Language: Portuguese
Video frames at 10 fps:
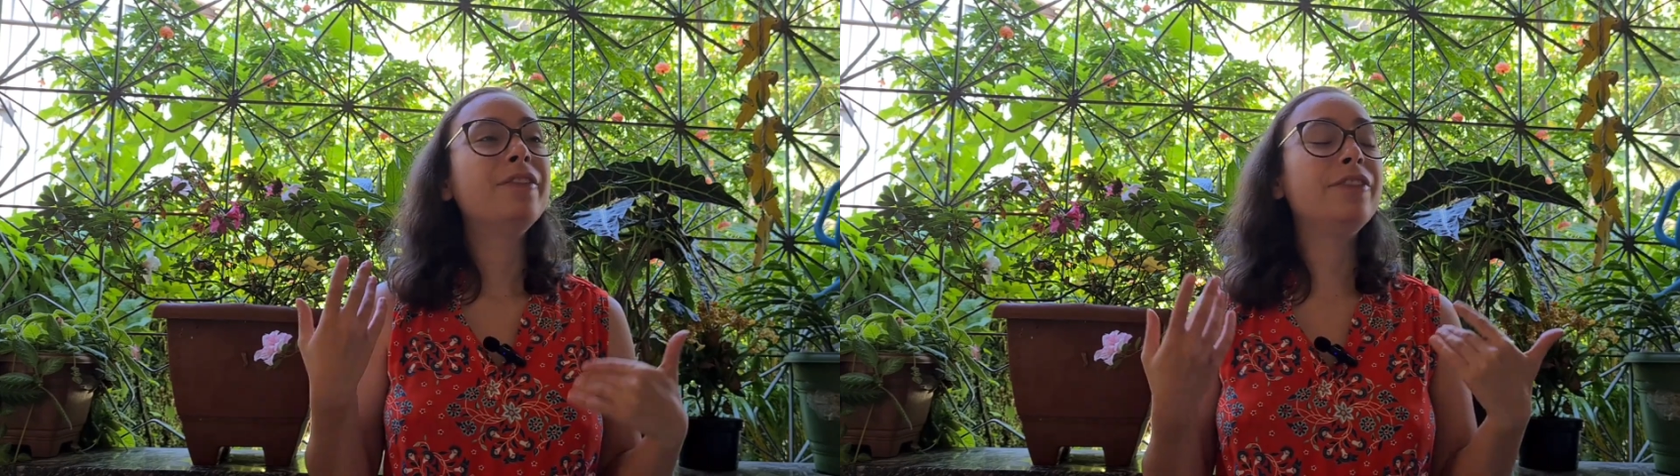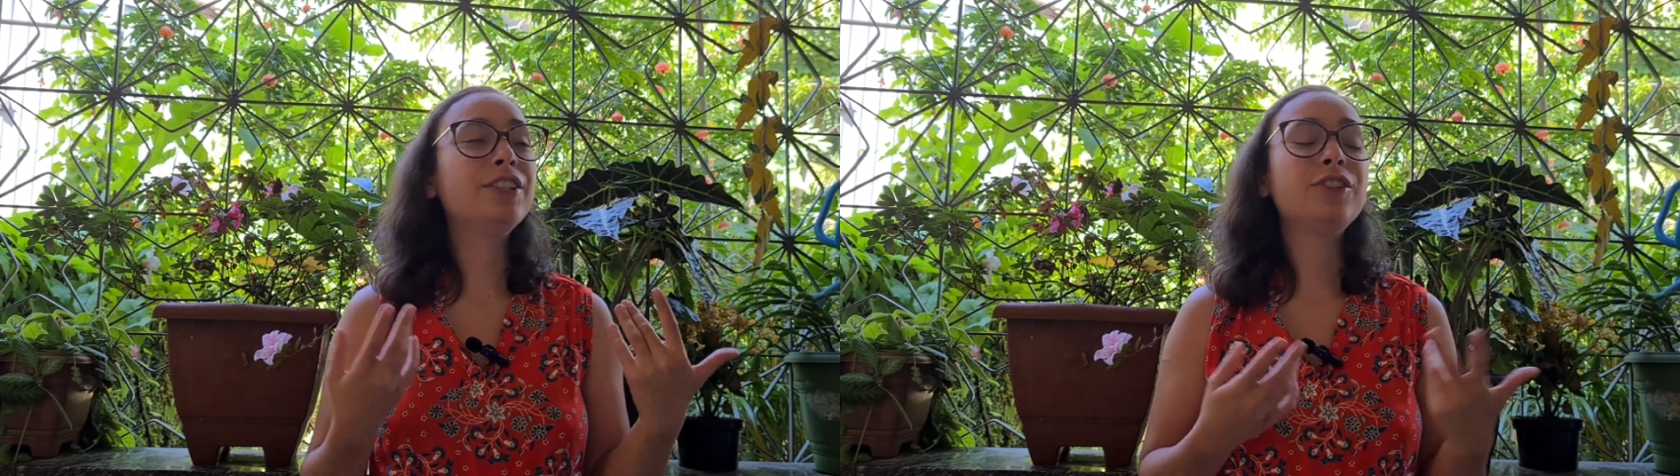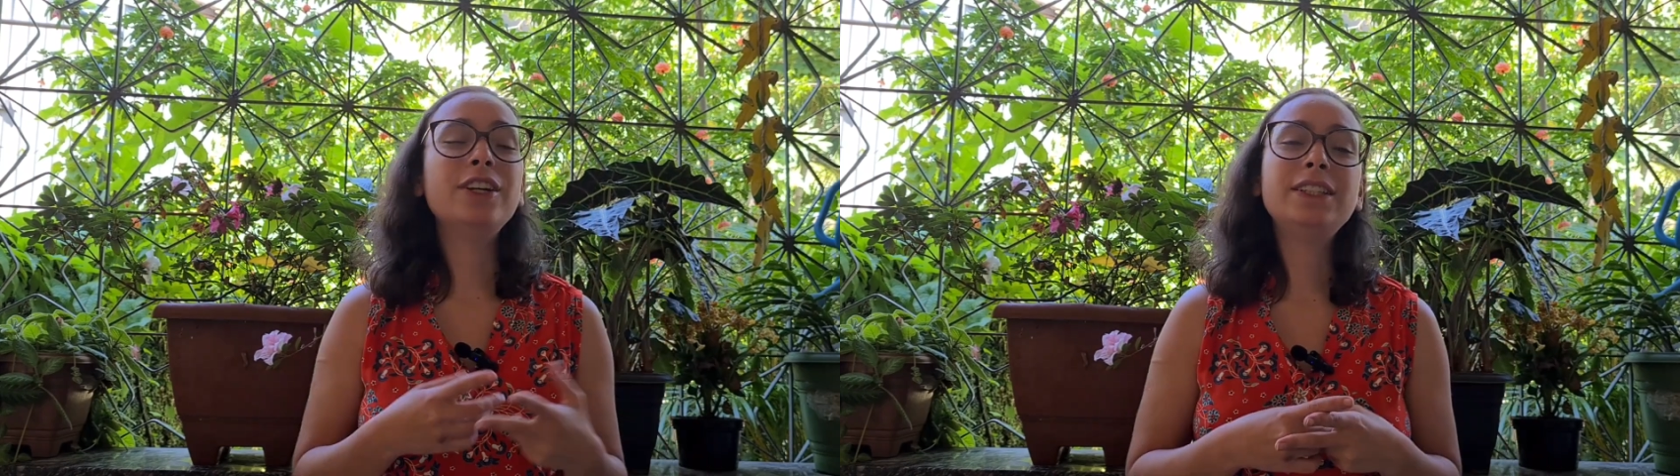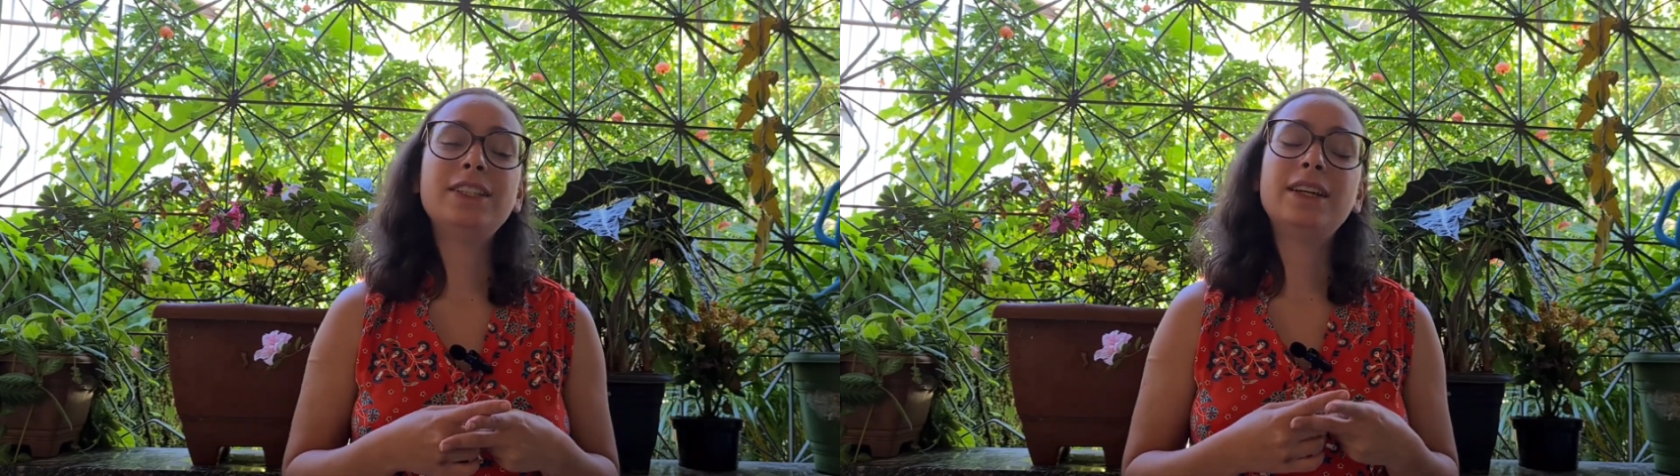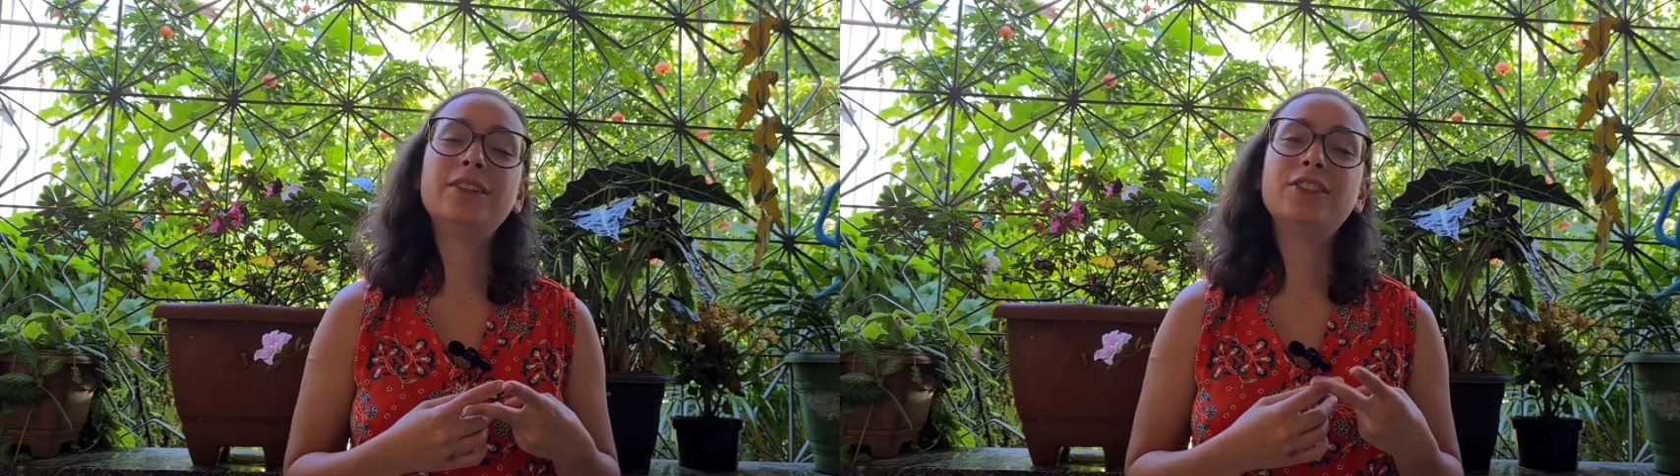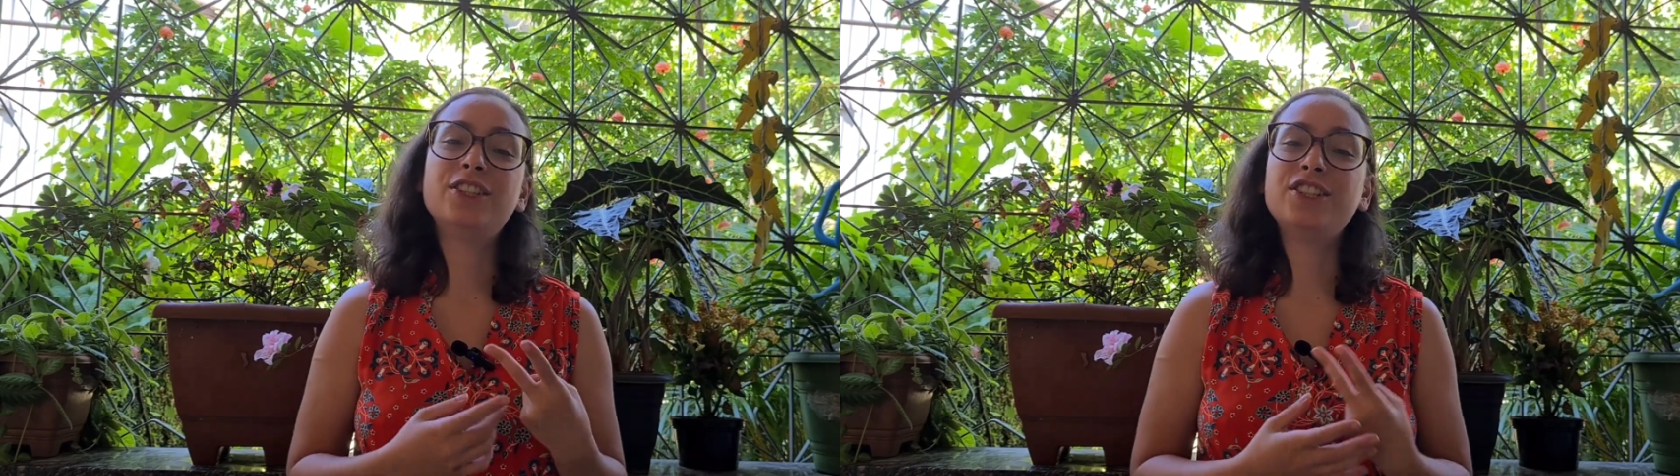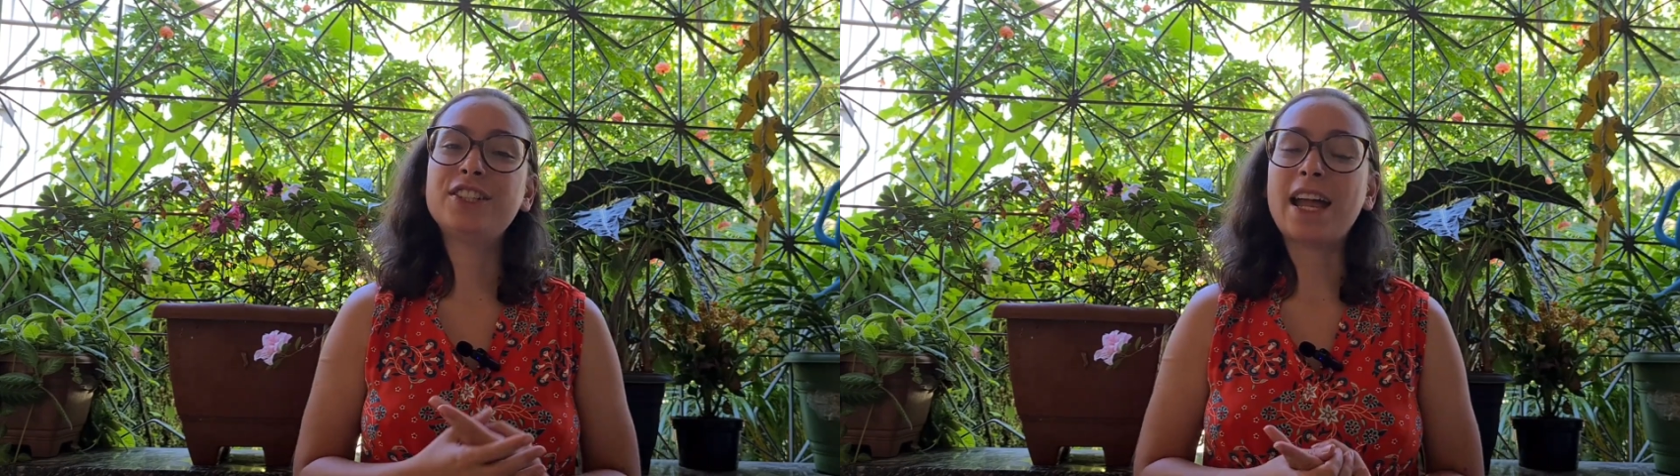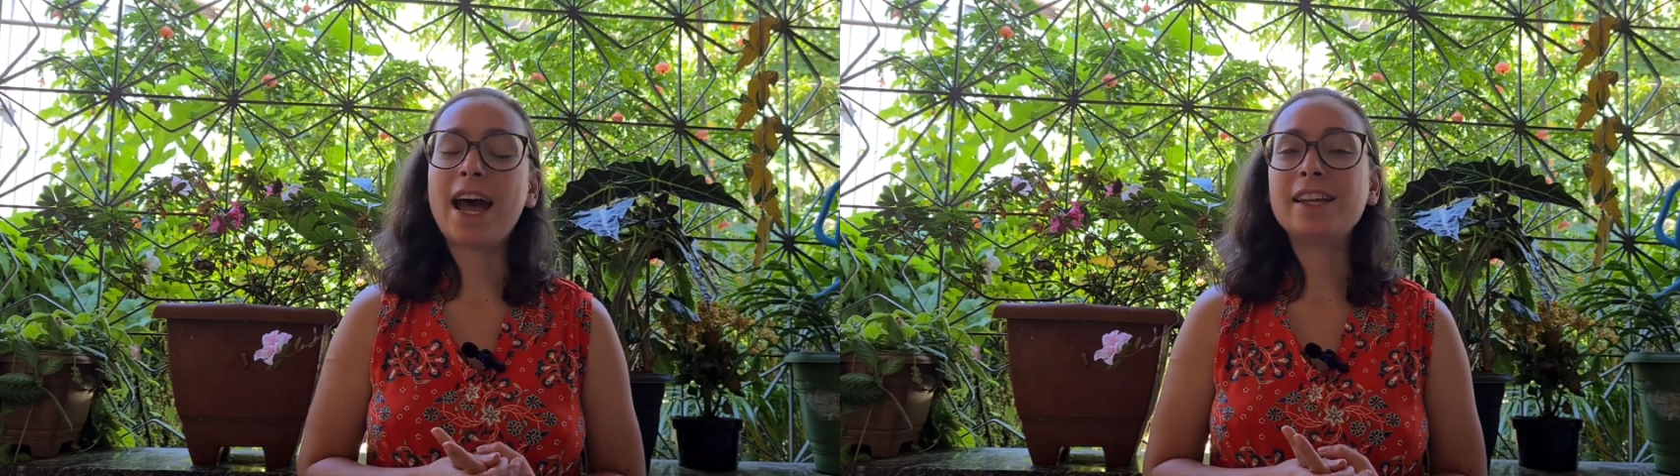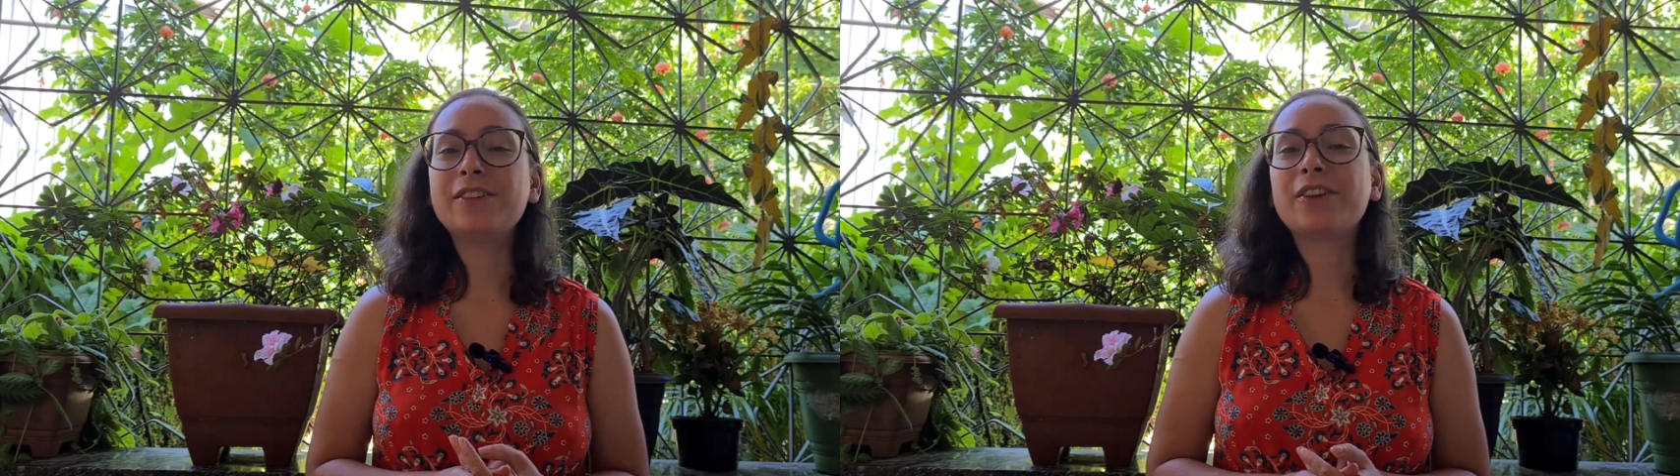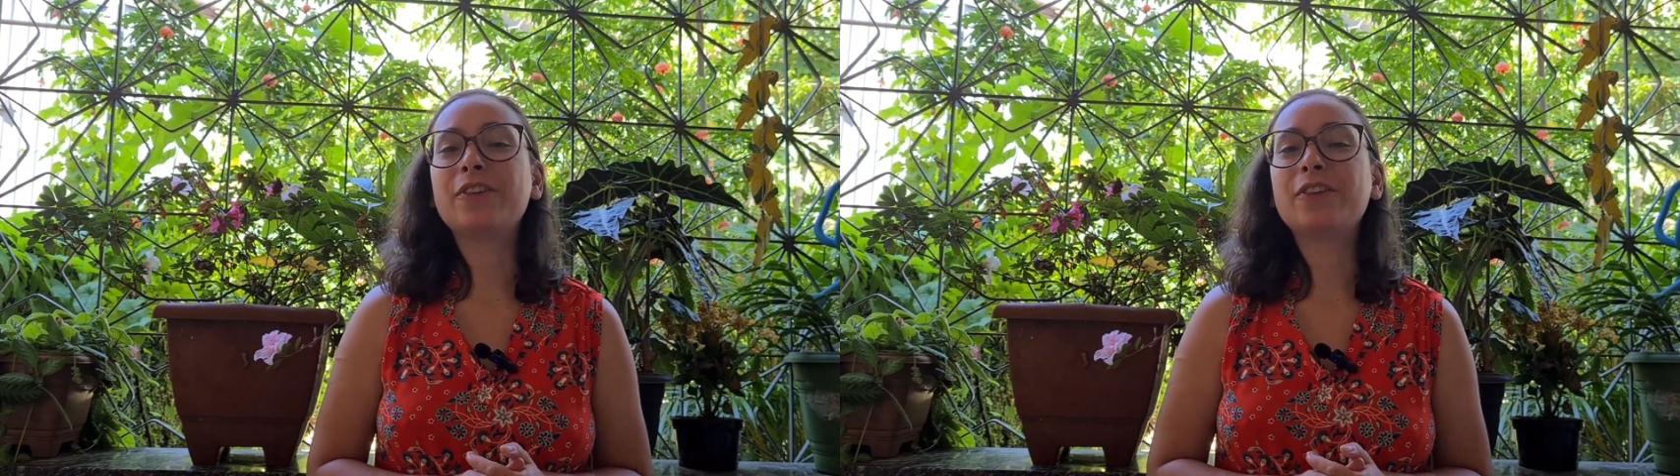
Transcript: Fiz dois anos de estágio,